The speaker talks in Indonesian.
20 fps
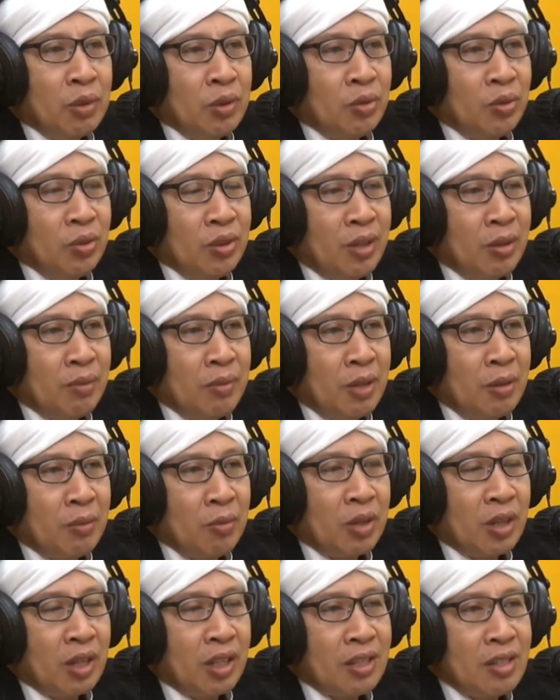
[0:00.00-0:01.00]
bentuknya
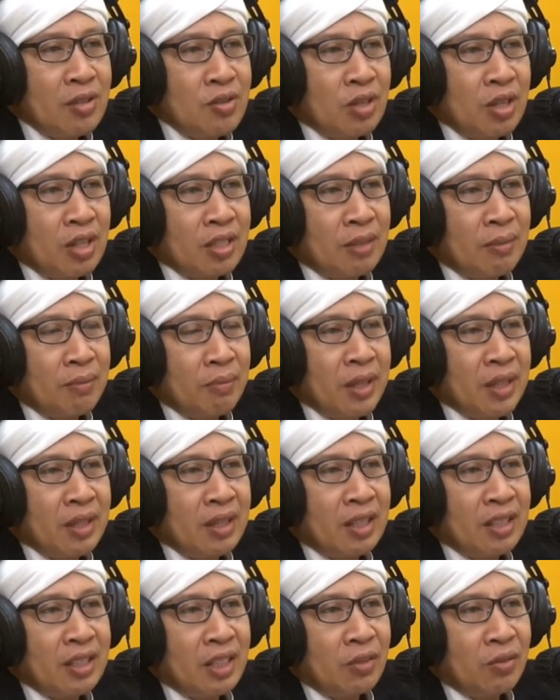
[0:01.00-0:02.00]
biarpun katanya sudah sampai
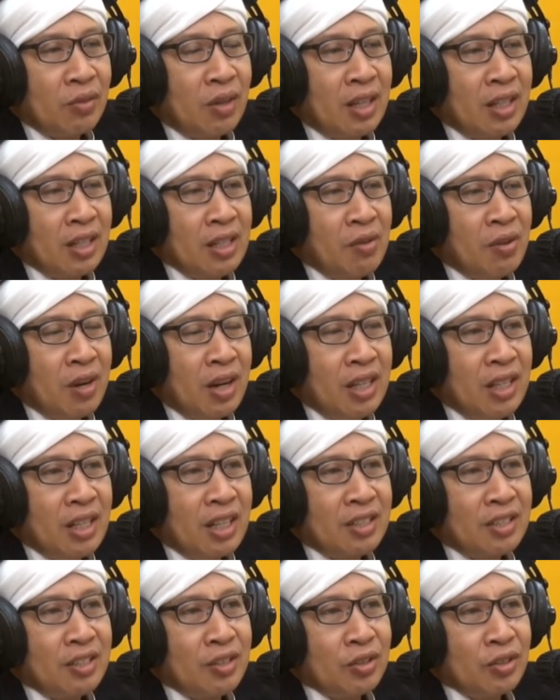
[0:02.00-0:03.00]
derajat wali wali
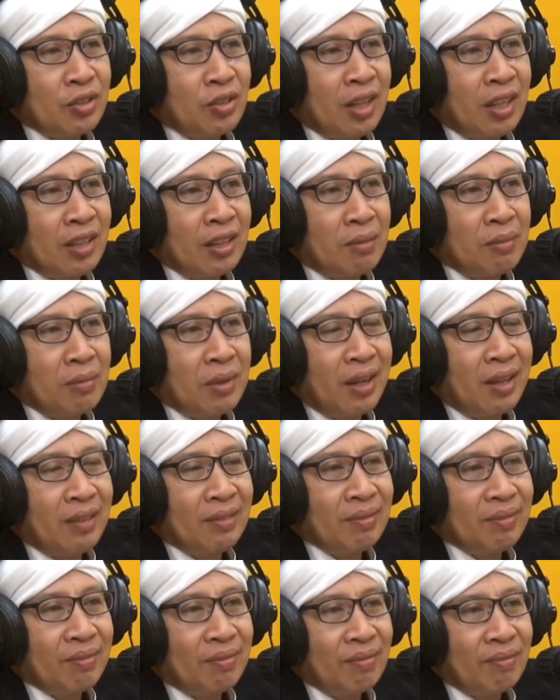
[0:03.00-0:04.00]
rajin sholat tambahan
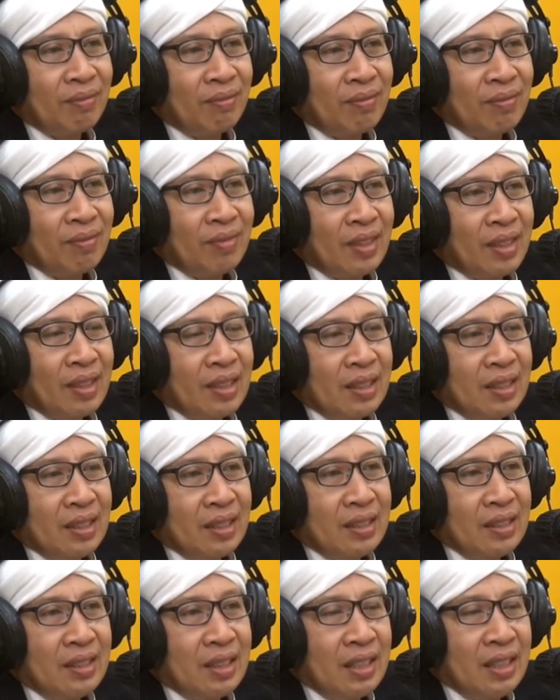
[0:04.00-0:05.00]

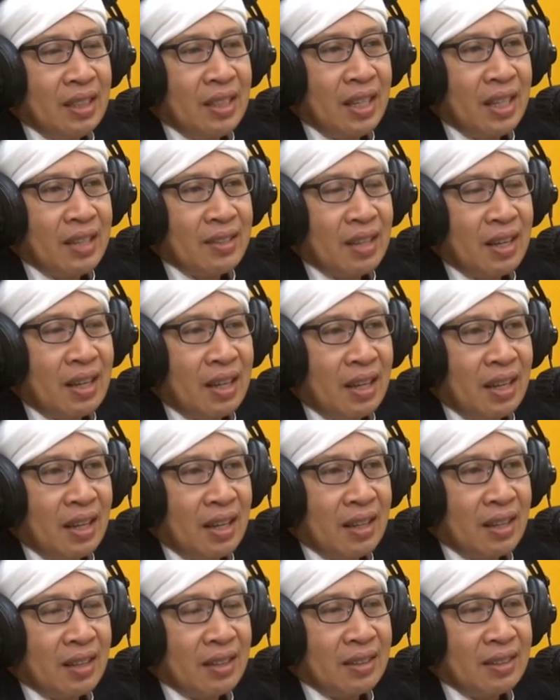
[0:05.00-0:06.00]
jadi iya. dia
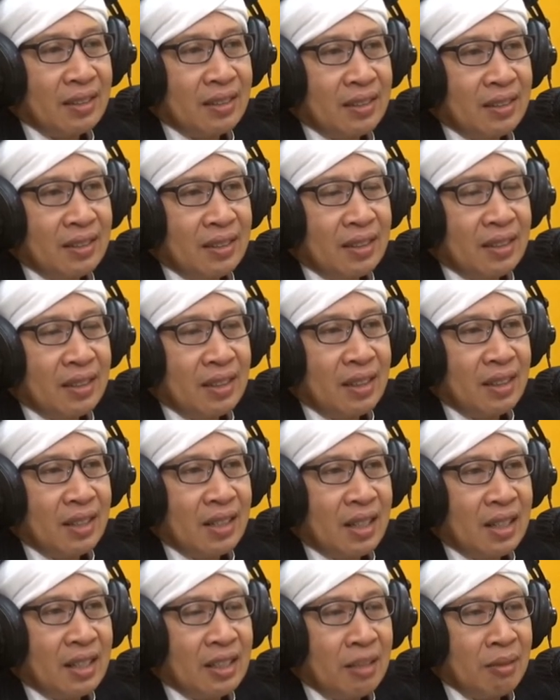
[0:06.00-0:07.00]
salah
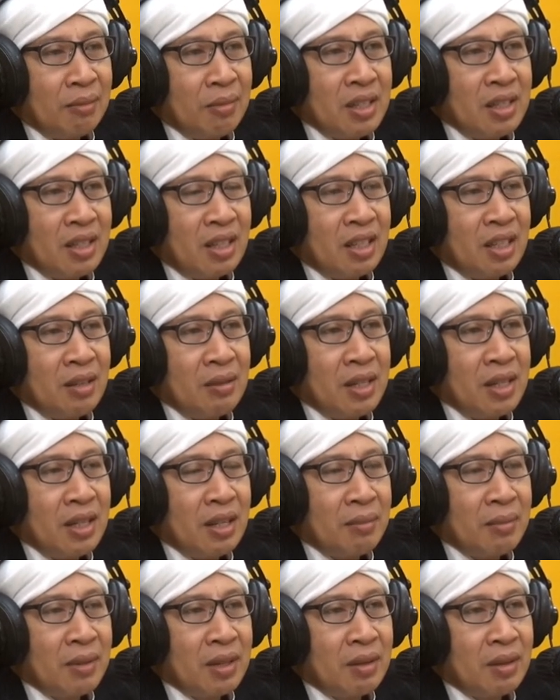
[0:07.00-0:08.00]
akan tapi selagi
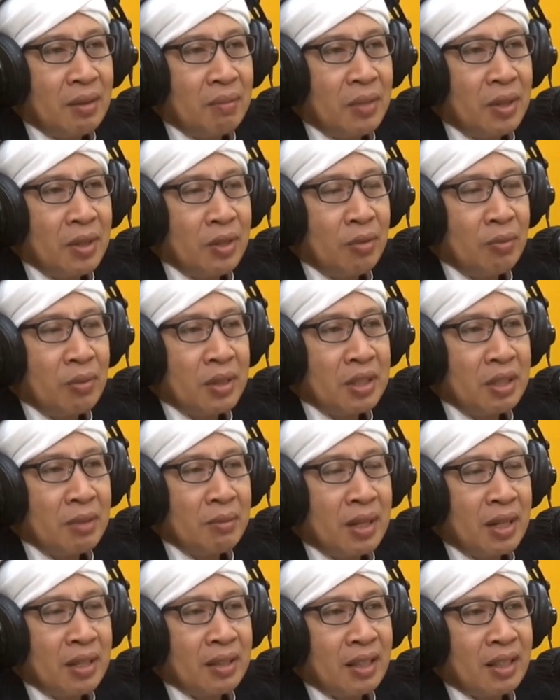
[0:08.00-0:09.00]
dia beliau masih
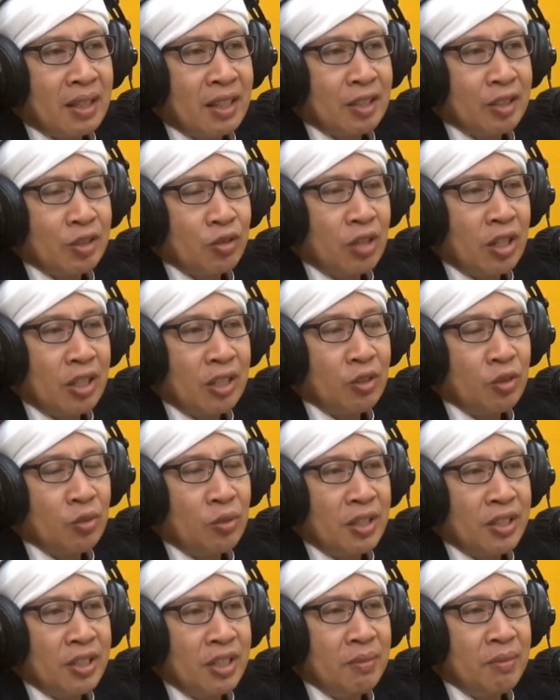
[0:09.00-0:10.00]
mengatakan sholat itu
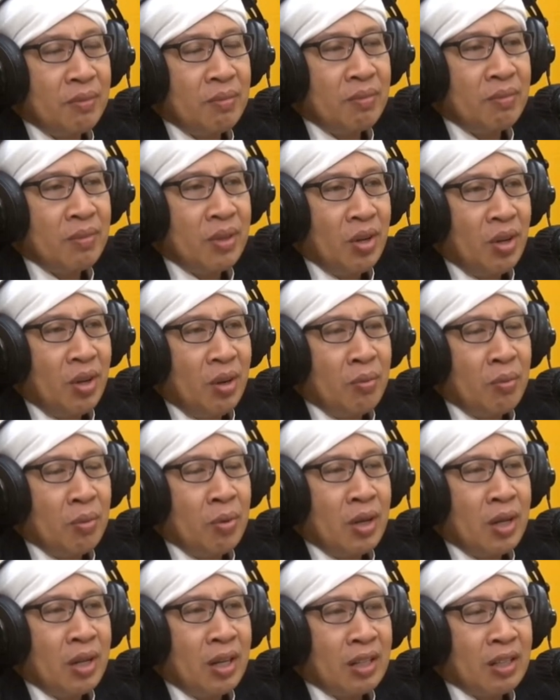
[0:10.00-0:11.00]
wajib,
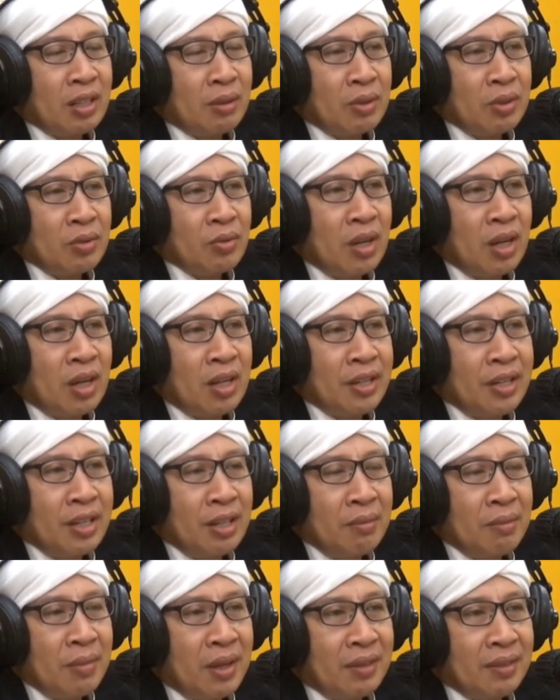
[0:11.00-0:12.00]
beliau adalah termasuk ahli
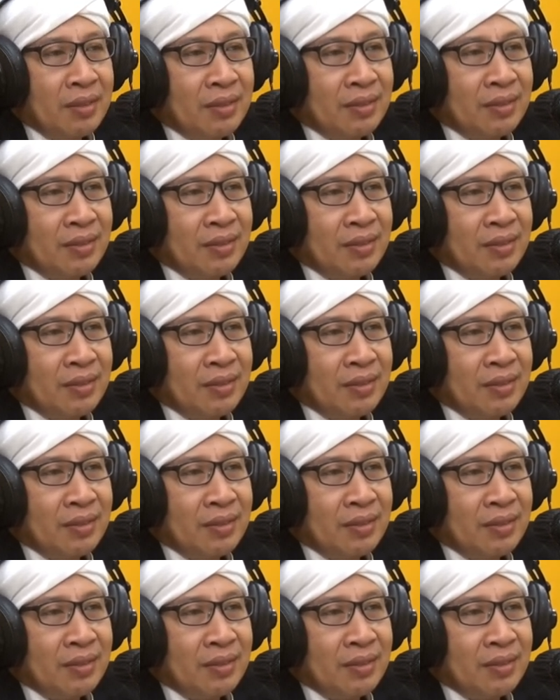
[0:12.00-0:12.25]
iman.